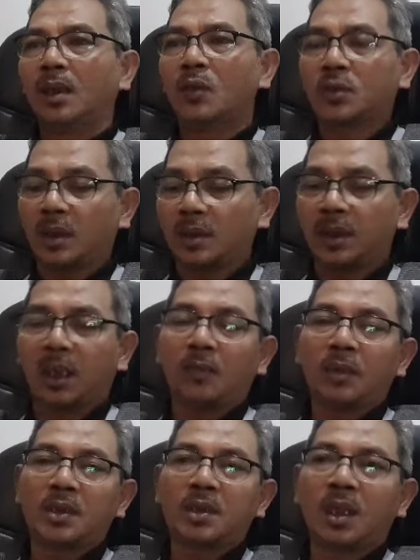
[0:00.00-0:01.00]
Harusnya
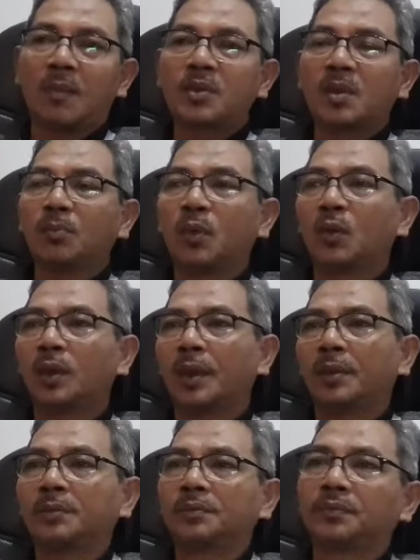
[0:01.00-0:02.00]
sikapnya sikap sempurna